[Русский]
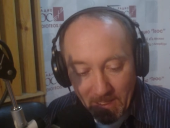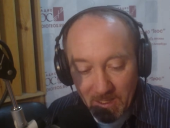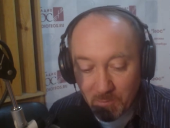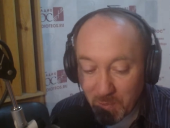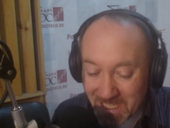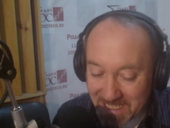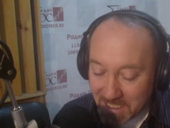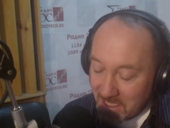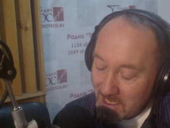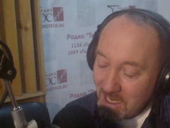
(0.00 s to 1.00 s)

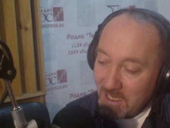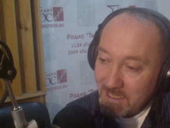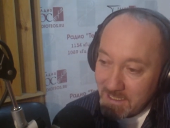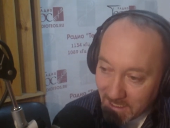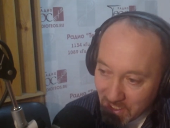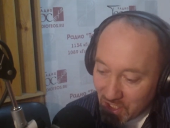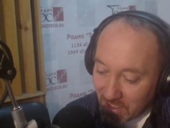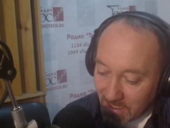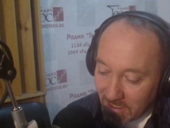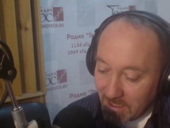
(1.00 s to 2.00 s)
Быстро
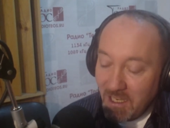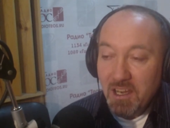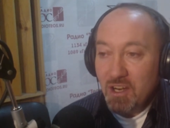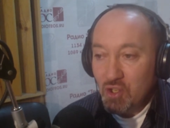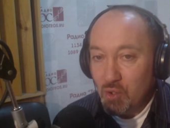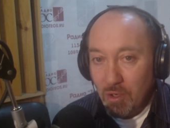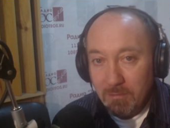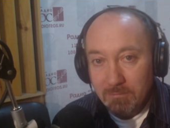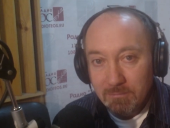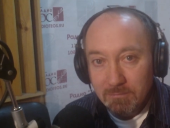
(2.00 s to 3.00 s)
значит
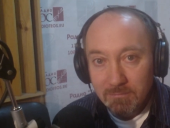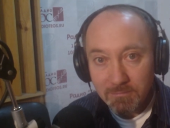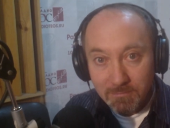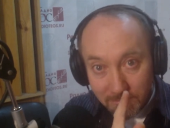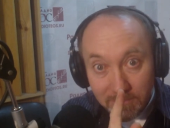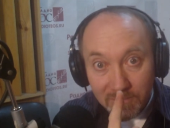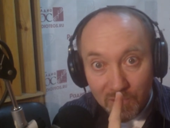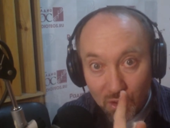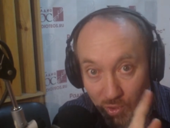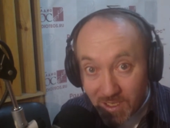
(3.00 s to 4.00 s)
хорошо.
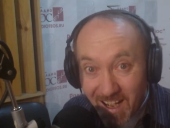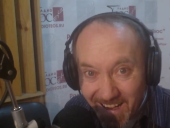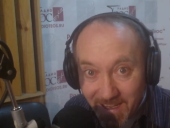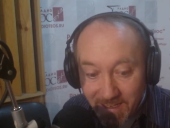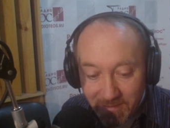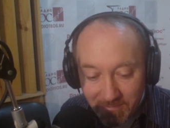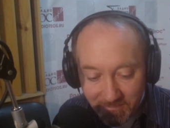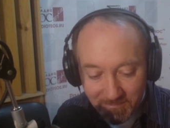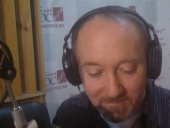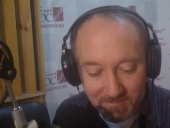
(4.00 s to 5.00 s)
Но как?
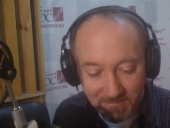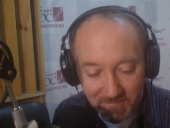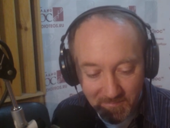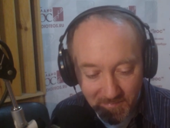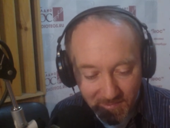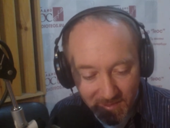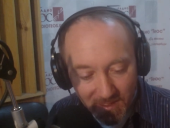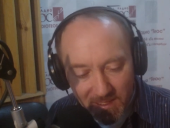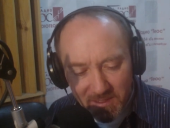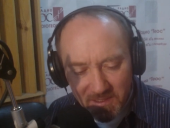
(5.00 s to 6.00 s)

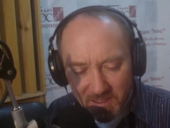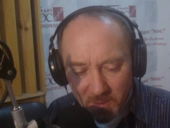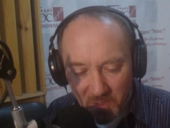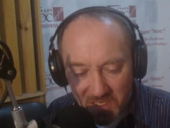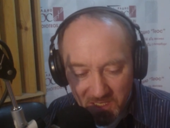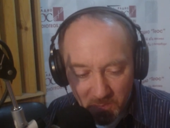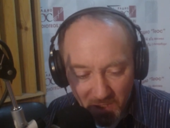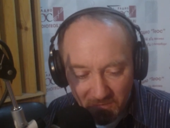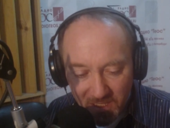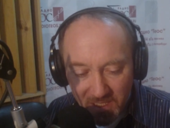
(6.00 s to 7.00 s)
Когда надо принять
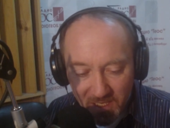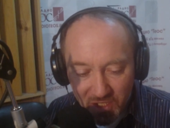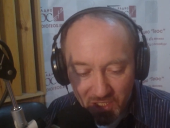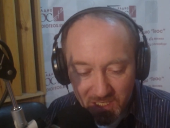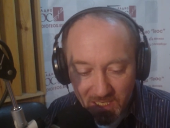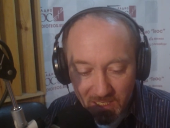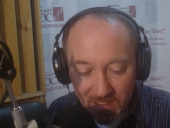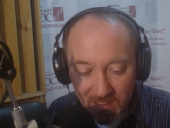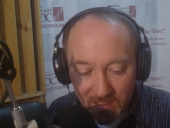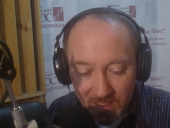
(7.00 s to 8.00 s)
правильное решение,
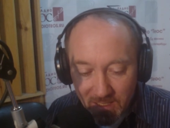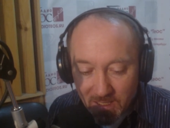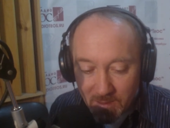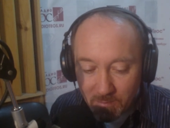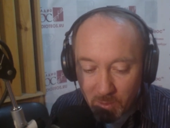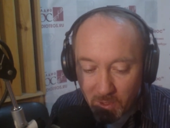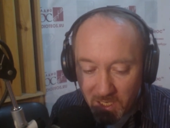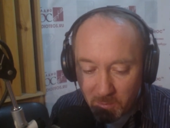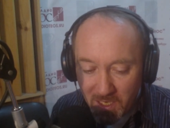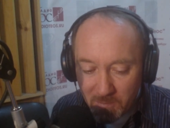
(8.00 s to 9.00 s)
по
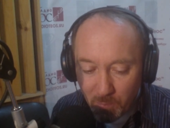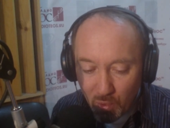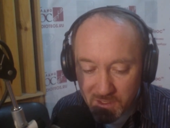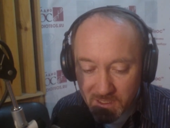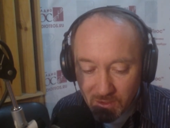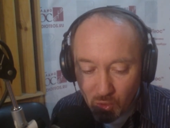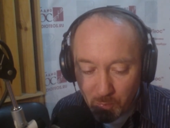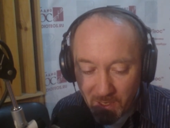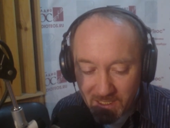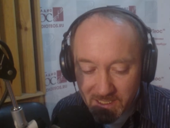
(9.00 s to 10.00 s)
барабань по столу
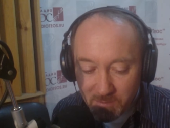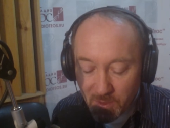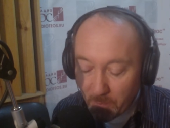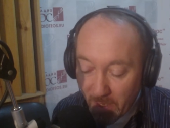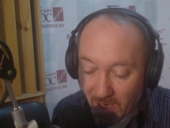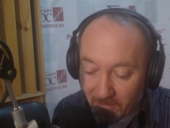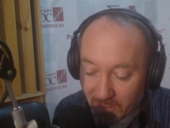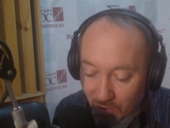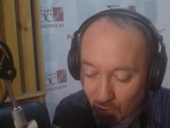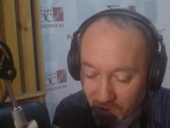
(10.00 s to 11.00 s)
пальцами
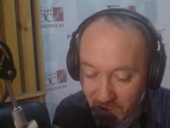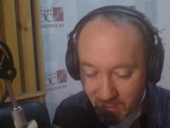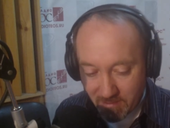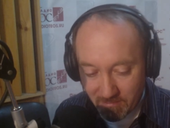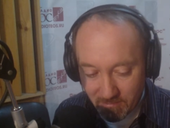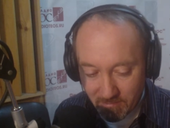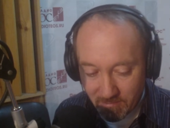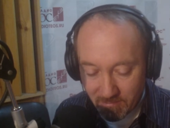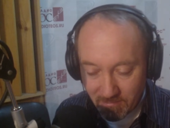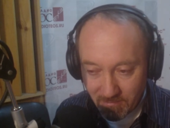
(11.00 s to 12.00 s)
правой руки.
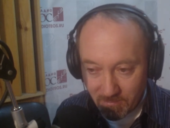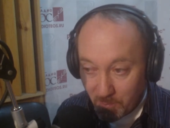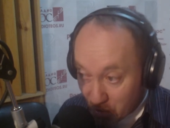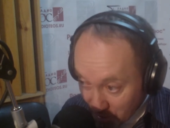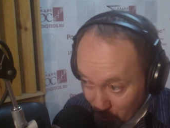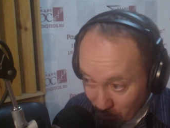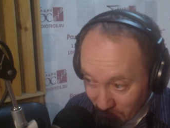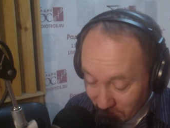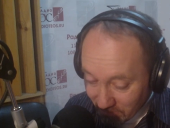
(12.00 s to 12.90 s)
Почему?